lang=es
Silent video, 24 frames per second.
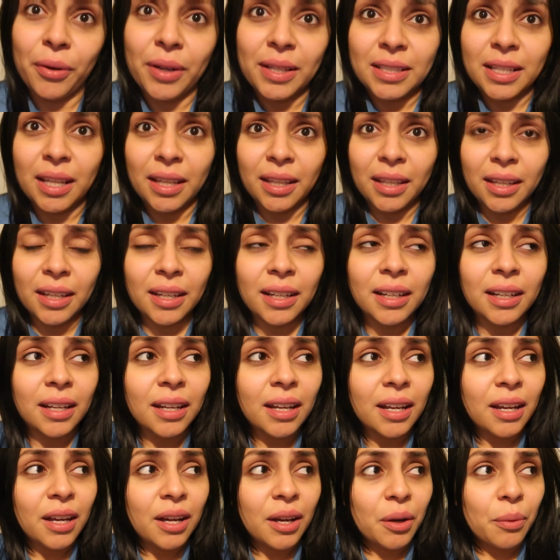aunque sea de él
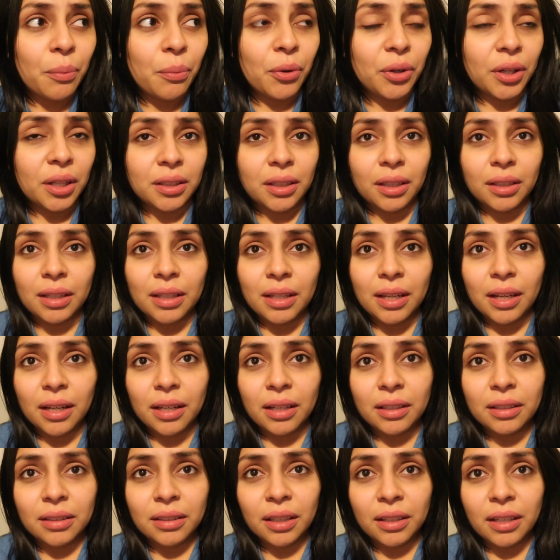porque
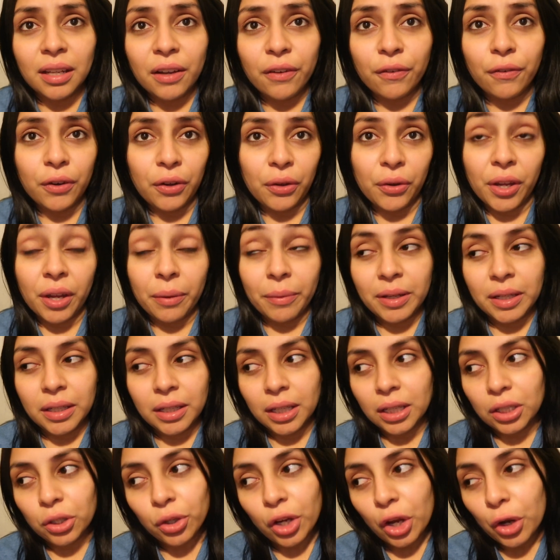tenía, tenía frío, ya ven
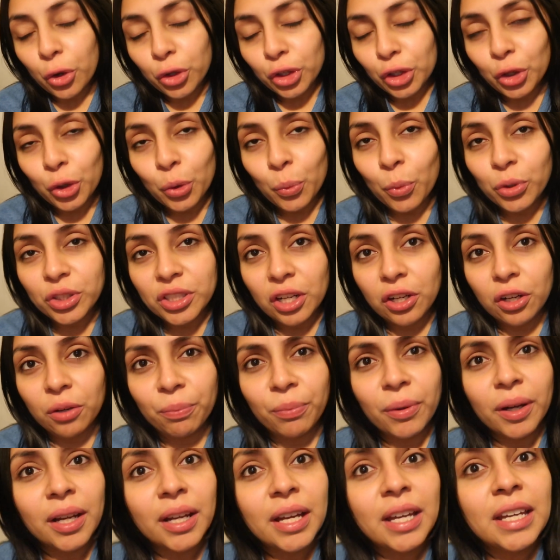que yo ya no tengo mucha
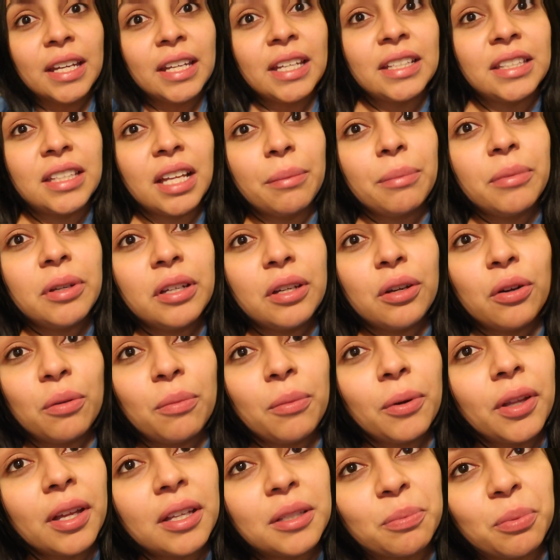ropa y están bien
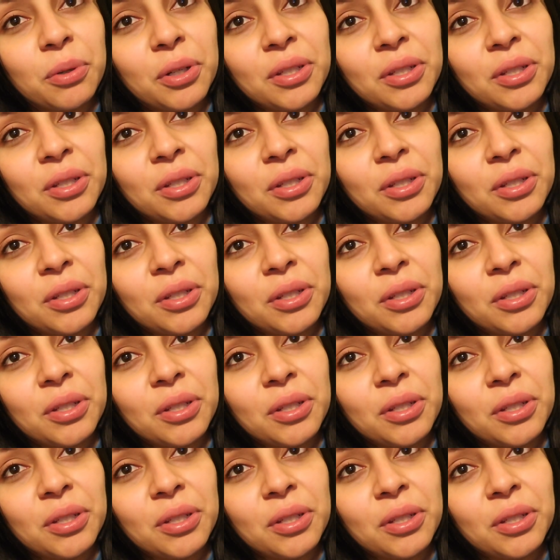cómodas